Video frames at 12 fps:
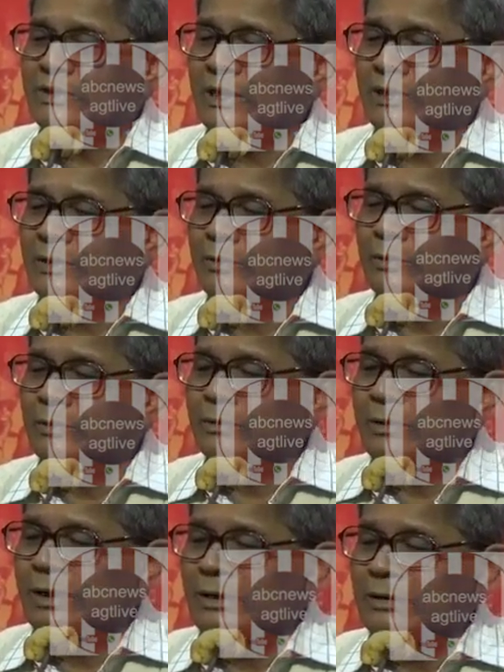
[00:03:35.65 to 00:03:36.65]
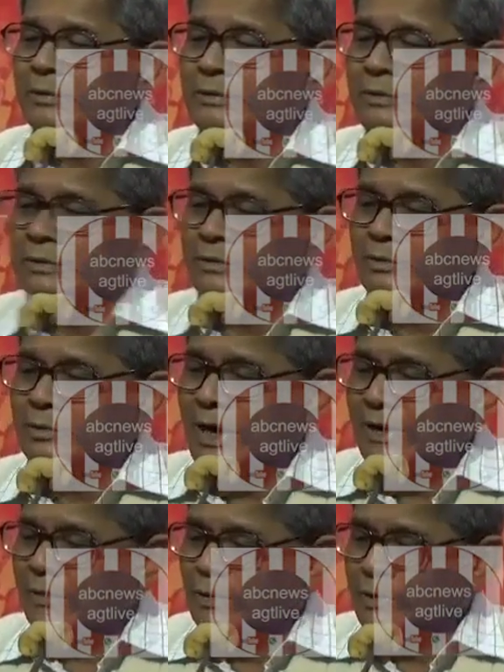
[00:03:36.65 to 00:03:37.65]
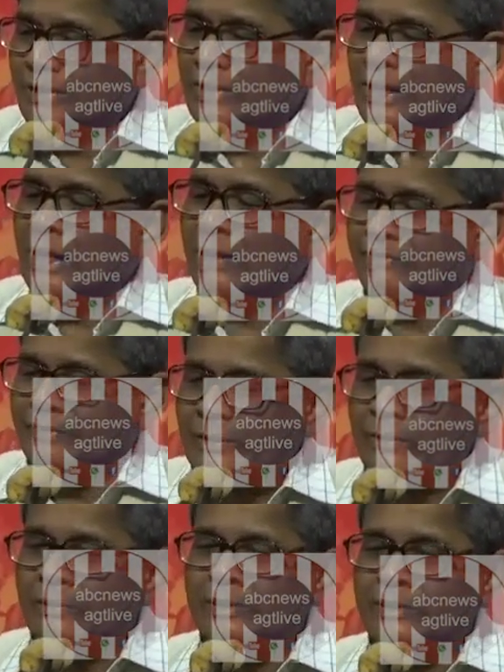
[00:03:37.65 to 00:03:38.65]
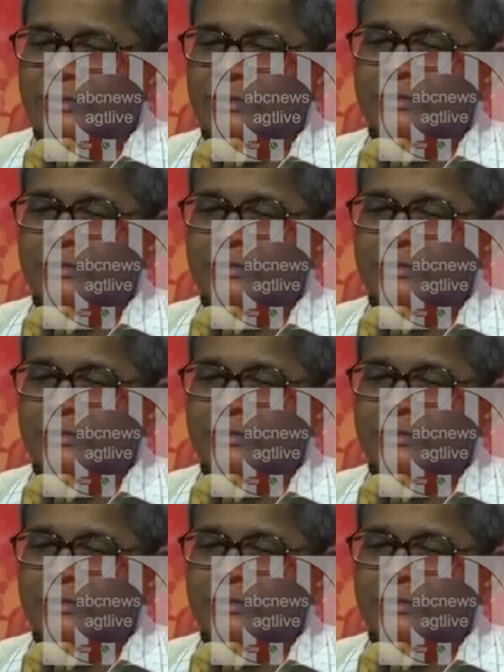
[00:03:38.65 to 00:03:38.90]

চাকরিগুলো হাইকোর্টের রায় আপেল করেছ